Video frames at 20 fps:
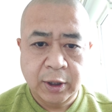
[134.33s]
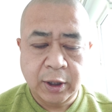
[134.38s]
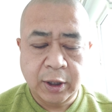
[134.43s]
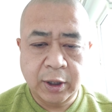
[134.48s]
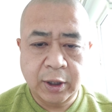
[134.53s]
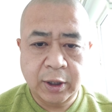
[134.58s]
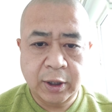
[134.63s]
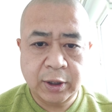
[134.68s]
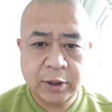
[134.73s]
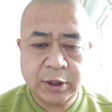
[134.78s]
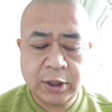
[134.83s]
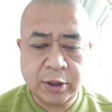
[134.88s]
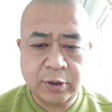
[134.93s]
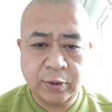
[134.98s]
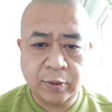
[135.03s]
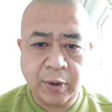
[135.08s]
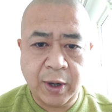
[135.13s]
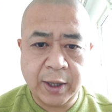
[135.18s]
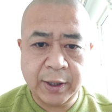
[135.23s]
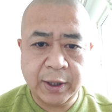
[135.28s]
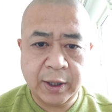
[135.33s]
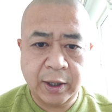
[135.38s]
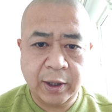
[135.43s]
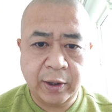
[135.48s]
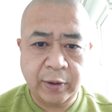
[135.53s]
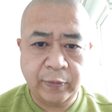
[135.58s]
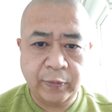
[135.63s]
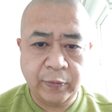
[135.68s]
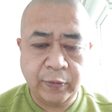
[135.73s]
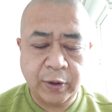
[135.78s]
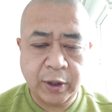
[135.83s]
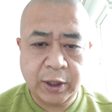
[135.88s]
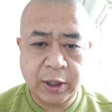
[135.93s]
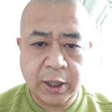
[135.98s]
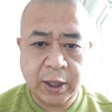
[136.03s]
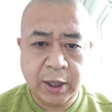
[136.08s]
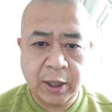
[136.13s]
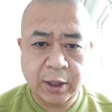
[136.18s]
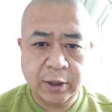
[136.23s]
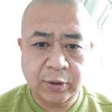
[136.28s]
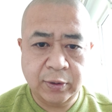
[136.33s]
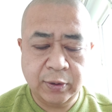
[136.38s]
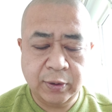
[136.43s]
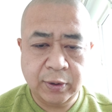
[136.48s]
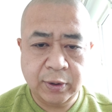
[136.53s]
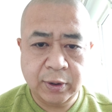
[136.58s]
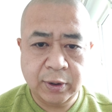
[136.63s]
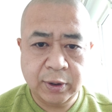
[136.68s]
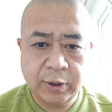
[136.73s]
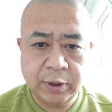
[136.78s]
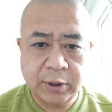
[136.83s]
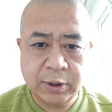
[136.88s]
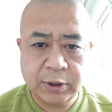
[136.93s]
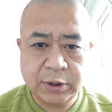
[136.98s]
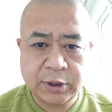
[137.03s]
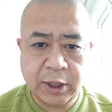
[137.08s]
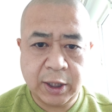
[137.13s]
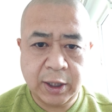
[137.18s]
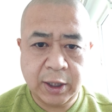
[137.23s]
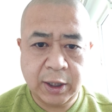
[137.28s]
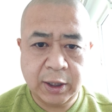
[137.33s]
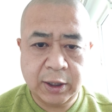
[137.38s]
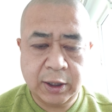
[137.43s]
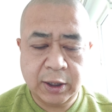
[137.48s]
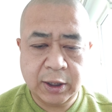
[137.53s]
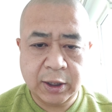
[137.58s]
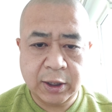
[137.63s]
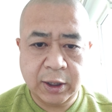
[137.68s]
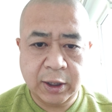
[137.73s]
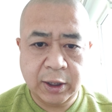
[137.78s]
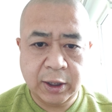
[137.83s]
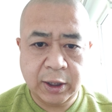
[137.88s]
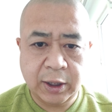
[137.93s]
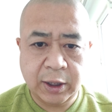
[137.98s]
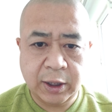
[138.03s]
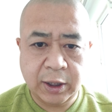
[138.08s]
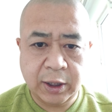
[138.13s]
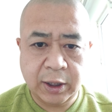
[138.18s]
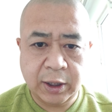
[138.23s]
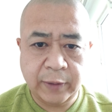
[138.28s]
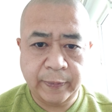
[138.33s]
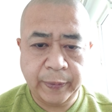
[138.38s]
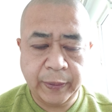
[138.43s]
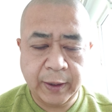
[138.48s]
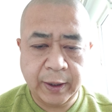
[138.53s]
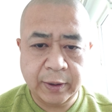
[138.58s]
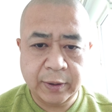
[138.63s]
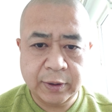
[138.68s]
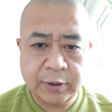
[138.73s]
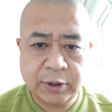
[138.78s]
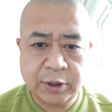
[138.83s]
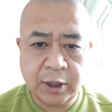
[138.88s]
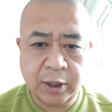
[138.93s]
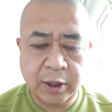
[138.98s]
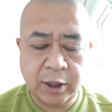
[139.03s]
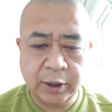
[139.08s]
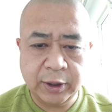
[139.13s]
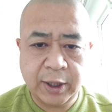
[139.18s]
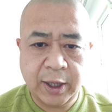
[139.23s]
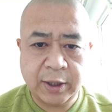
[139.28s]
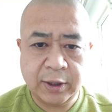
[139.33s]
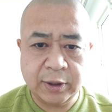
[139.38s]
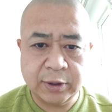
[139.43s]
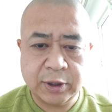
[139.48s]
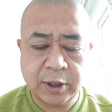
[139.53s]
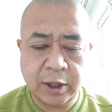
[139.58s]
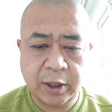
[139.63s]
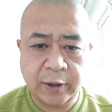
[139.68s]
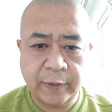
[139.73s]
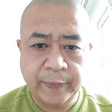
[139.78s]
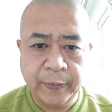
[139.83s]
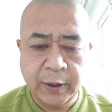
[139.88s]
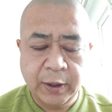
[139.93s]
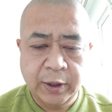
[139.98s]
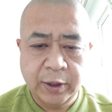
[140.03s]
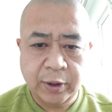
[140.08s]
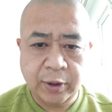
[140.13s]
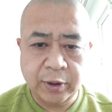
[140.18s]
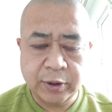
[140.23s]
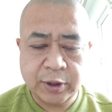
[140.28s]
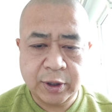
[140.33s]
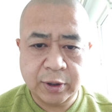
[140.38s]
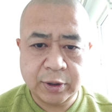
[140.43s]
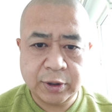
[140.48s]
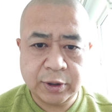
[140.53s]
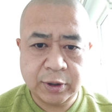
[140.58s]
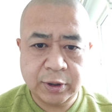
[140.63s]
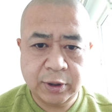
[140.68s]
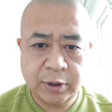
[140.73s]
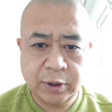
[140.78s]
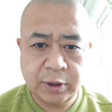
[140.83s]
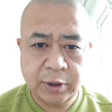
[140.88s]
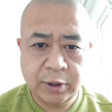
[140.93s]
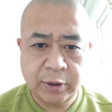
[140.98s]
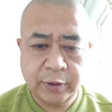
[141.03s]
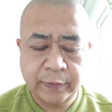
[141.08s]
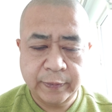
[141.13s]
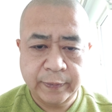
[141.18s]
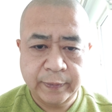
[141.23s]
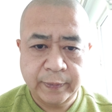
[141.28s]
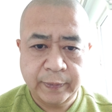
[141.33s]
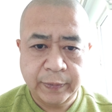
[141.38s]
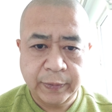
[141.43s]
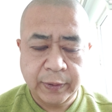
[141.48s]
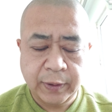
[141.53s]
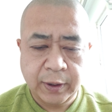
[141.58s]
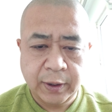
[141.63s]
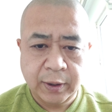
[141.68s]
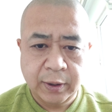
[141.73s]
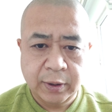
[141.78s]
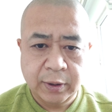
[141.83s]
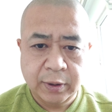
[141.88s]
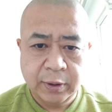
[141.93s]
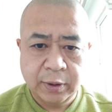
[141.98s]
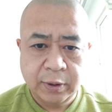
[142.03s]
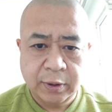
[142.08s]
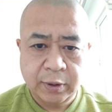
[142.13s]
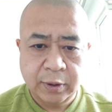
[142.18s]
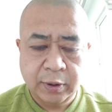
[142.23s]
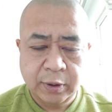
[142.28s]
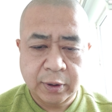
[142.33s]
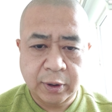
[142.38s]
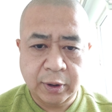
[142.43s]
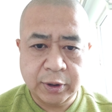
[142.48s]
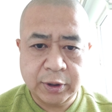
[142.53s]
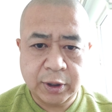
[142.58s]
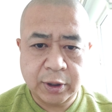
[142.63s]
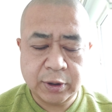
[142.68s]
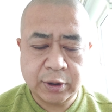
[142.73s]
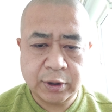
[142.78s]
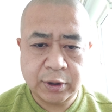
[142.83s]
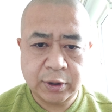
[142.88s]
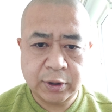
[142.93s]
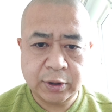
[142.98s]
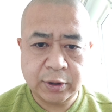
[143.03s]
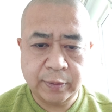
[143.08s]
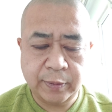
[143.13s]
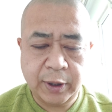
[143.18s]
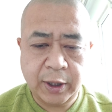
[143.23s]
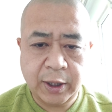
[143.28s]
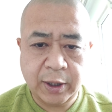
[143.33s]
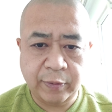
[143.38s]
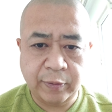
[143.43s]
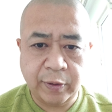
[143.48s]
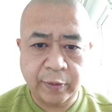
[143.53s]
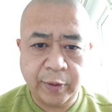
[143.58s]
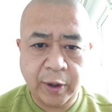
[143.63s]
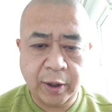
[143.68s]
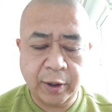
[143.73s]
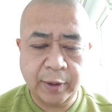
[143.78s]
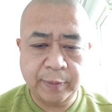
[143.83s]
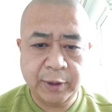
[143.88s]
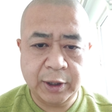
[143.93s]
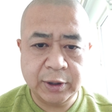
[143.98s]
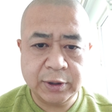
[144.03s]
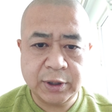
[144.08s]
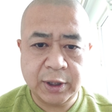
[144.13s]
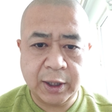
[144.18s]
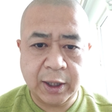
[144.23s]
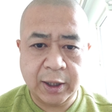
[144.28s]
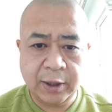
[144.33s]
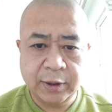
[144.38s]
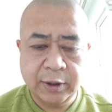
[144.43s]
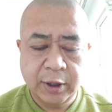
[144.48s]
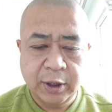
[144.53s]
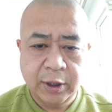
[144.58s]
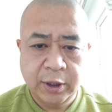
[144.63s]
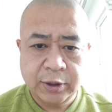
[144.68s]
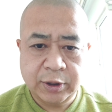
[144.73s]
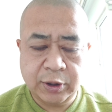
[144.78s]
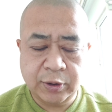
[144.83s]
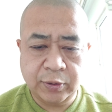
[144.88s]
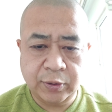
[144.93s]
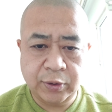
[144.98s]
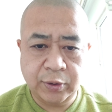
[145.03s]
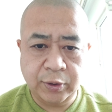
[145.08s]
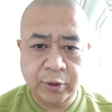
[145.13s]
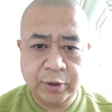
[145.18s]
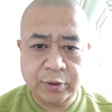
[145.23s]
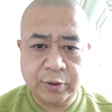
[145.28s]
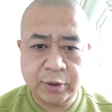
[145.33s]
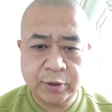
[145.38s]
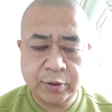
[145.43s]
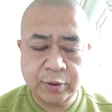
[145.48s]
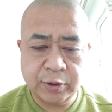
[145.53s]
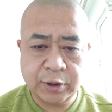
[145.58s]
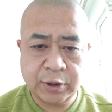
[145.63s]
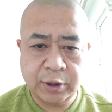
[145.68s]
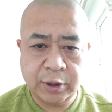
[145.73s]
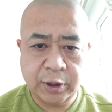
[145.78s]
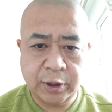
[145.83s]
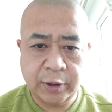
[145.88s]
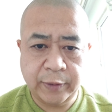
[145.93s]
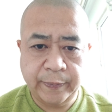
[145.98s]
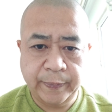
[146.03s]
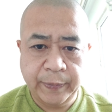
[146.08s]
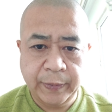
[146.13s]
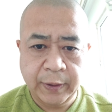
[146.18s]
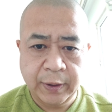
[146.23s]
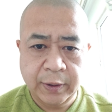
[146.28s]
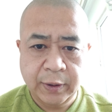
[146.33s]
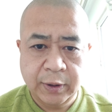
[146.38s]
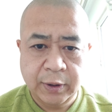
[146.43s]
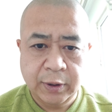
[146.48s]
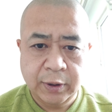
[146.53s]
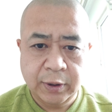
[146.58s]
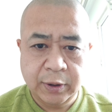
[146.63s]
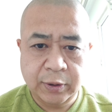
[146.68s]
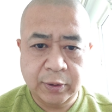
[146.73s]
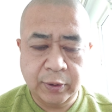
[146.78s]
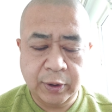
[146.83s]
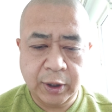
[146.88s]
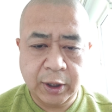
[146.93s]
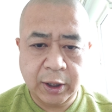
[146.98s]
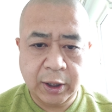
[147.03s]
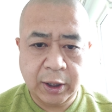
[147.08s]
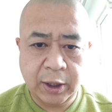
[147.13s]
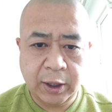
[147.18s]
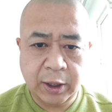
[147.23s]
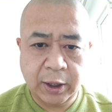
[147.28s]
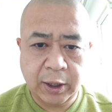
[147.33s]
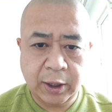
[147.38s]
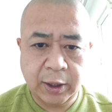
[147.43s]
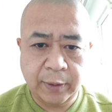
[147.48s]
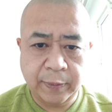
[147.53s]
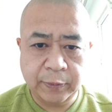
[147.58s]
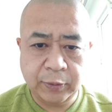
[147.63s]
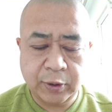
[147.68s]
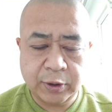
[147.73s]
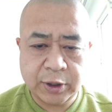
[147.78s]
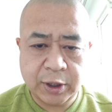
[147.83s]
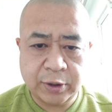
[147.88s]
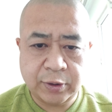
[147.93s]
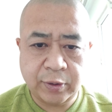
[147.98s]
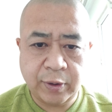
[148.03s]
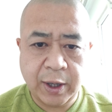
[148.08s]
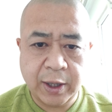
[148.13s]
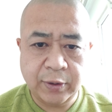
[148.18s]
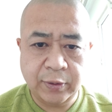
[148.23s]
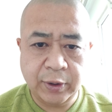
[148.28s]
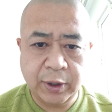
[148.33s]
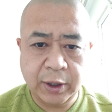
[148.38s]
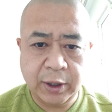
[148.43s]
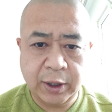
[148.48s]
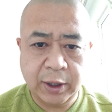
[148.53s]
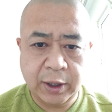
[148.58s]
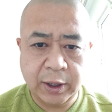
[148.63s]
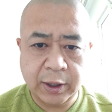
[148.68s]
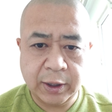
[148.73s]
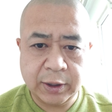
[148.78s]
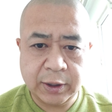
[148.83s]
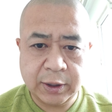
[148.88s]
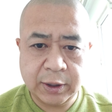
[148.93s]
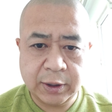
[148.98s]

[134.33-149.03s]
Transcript: 呃，这句话呢，我也在一个香港电影上，好像是好像是什么呀？我忘了名字了。其中有一句就是。有一个对这句话有一个